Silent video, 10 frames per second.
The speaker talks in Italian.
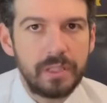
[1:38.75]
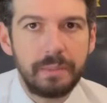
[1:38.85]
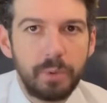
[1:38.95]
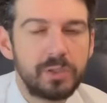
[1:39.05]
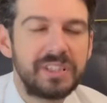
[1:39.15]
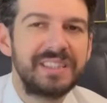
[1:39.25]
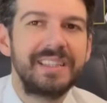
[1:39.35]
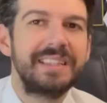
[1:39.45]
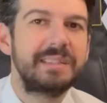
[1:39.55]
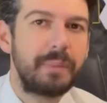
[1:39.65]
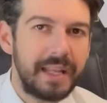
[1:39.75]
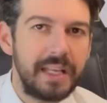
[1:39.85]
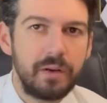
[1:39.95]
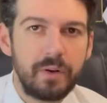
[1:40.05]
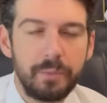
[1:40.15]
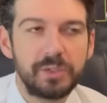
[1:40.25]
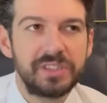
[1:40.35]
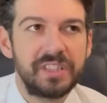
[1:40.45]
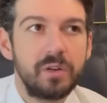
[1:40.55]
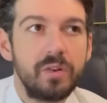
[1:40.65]
l'ipotesi Ismail è
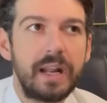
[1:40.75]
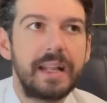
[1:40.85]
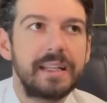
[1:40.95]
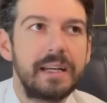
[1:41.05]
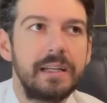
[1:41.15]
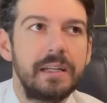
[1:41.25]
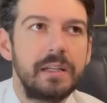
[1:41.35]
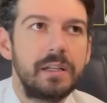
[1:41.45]
un'ipotesi concreta,